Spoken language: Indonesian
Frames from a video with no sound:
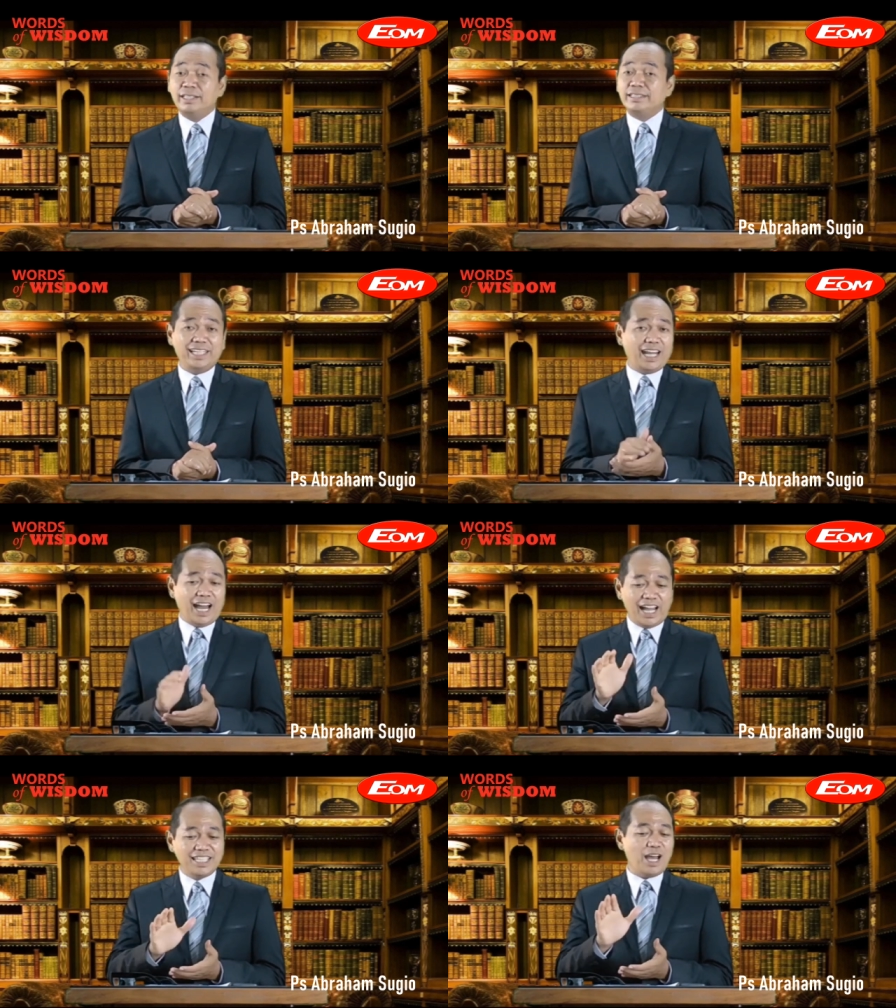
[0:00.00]

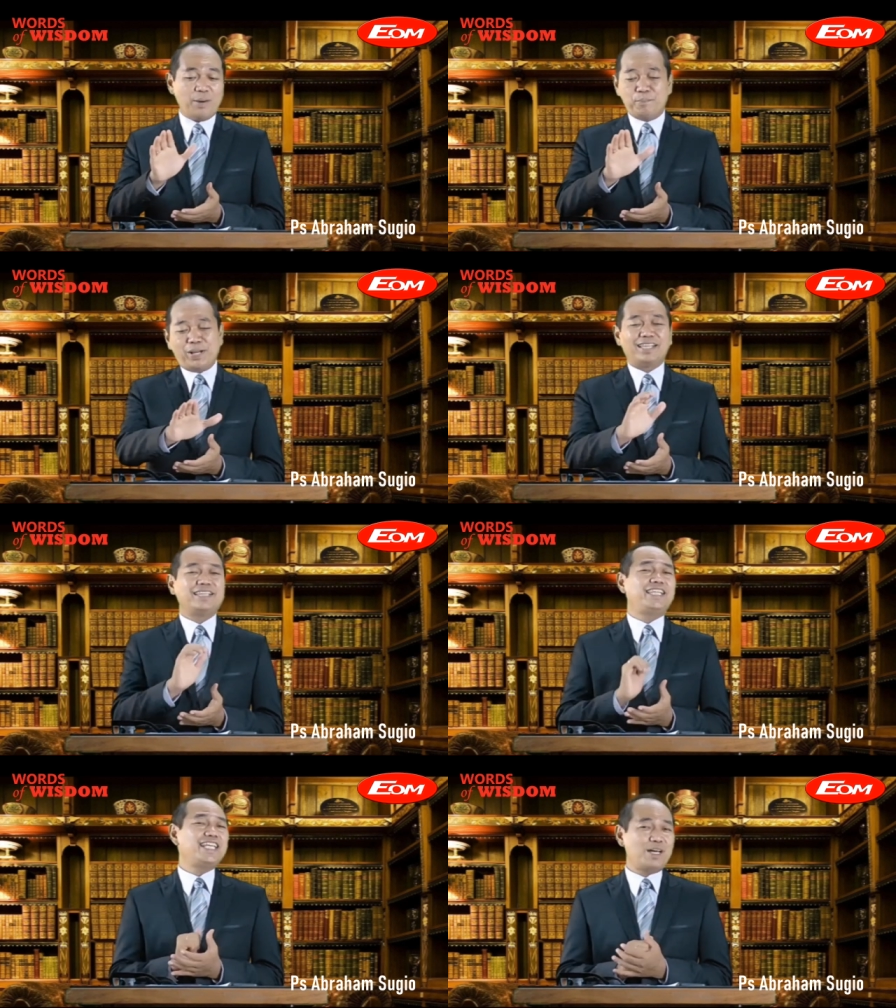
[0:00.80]
Tidak hanya
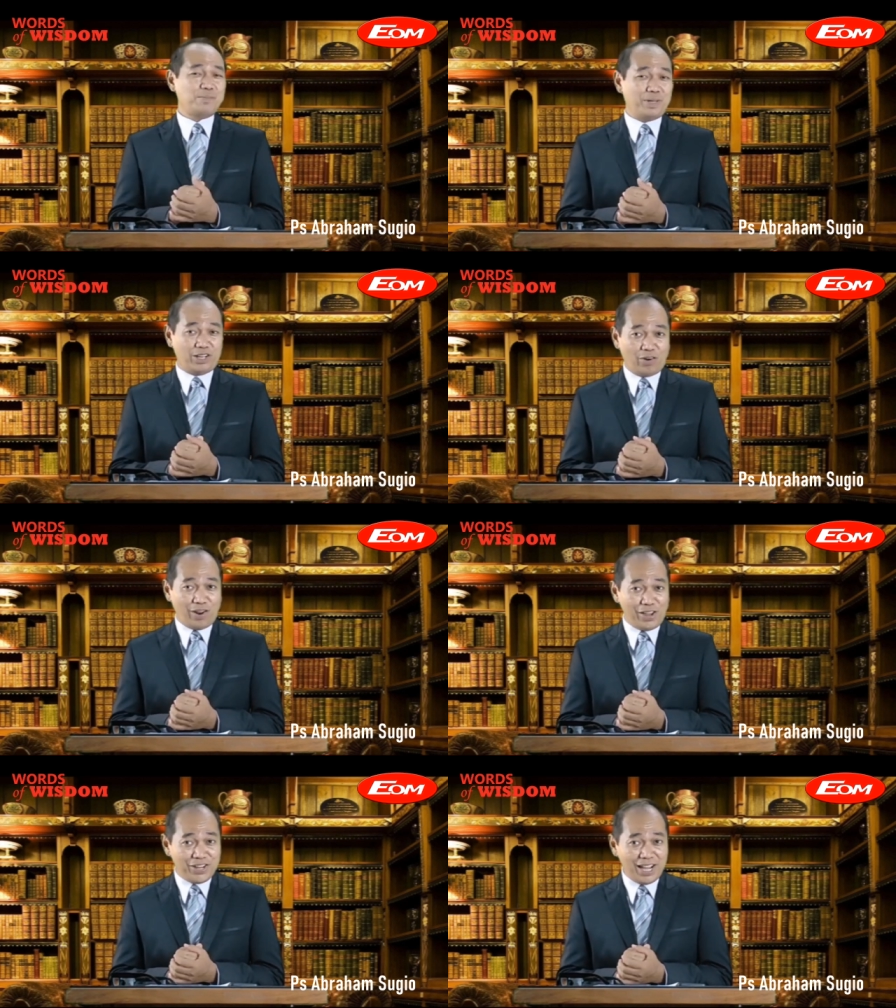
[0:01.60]
berhenti sampai di
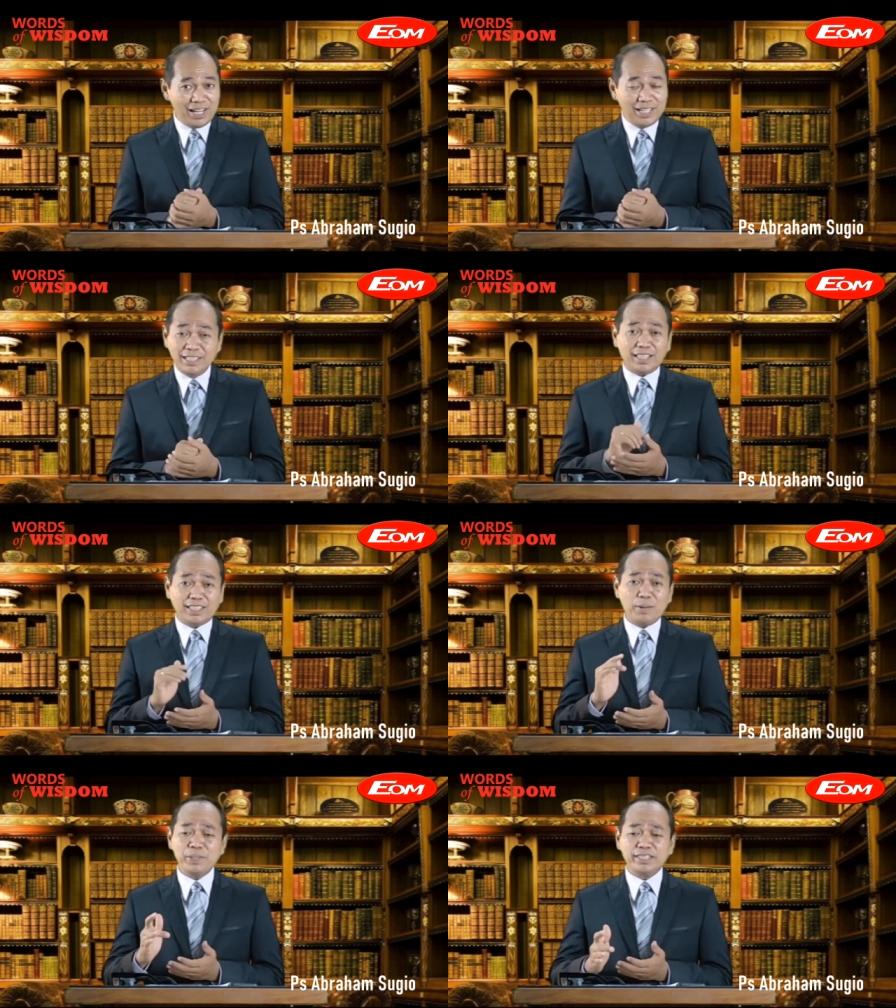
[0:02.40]
gereja,
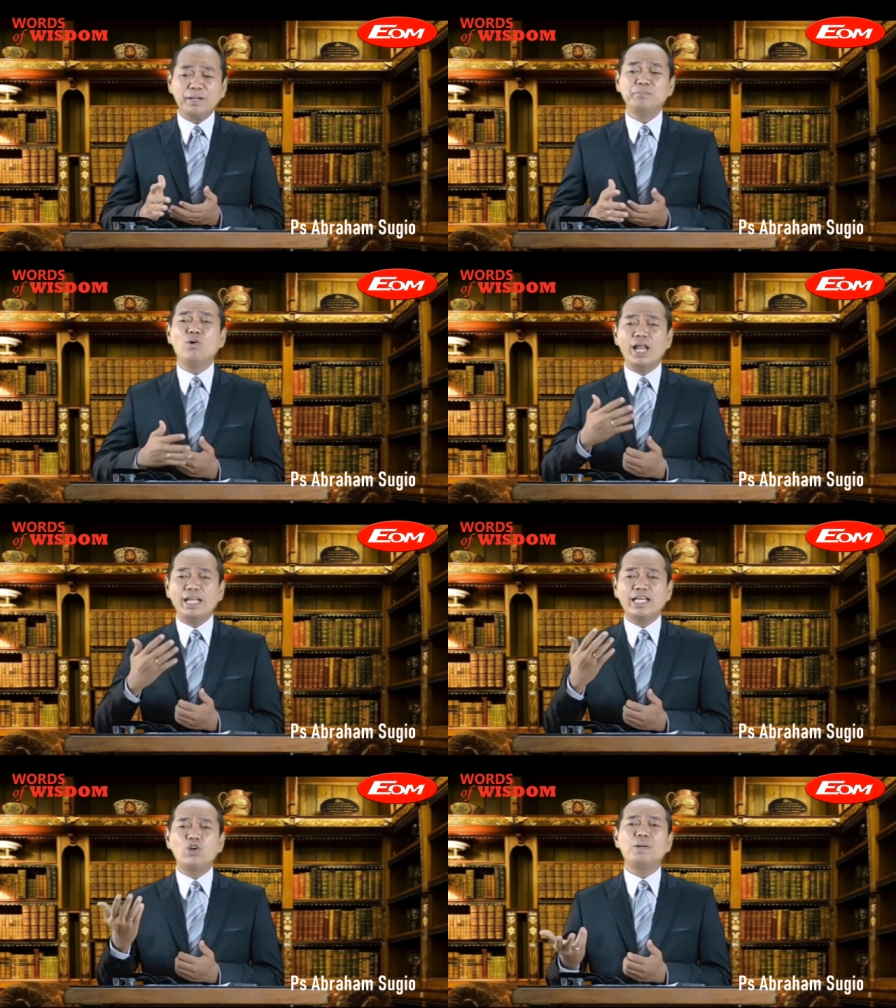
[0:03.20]
tetapi kita
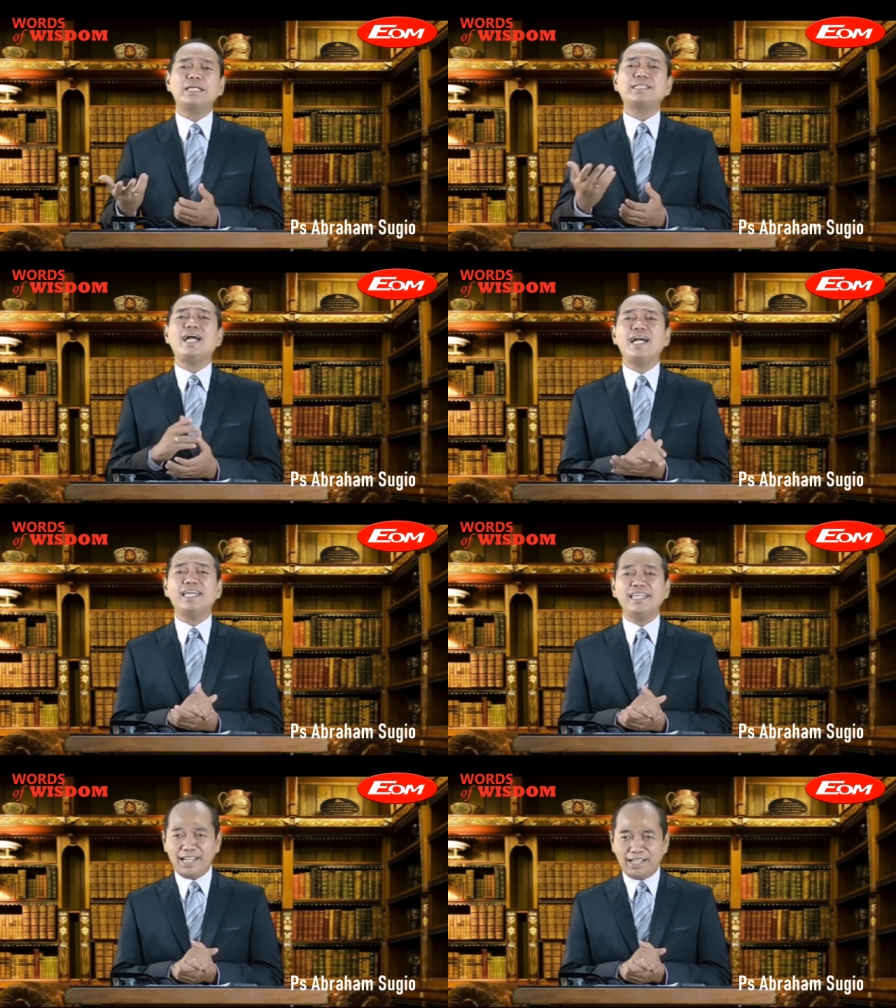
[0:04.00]
mulai dari rumah tangga
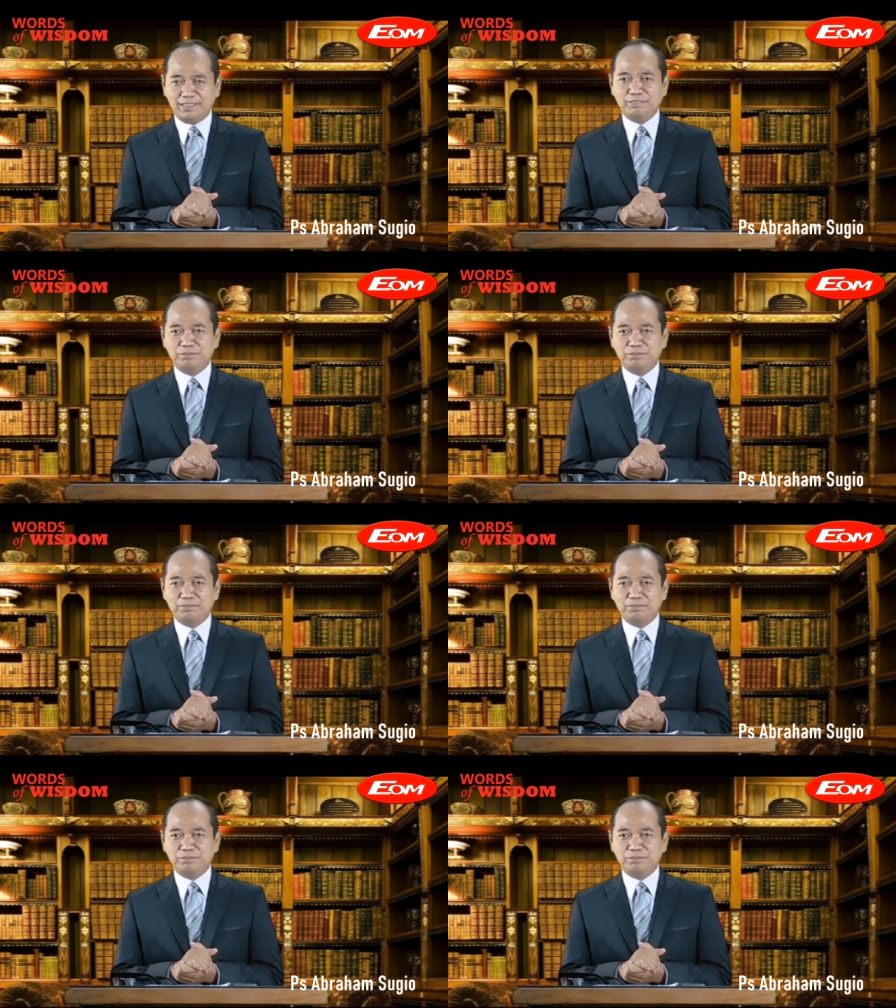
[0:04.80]
kita.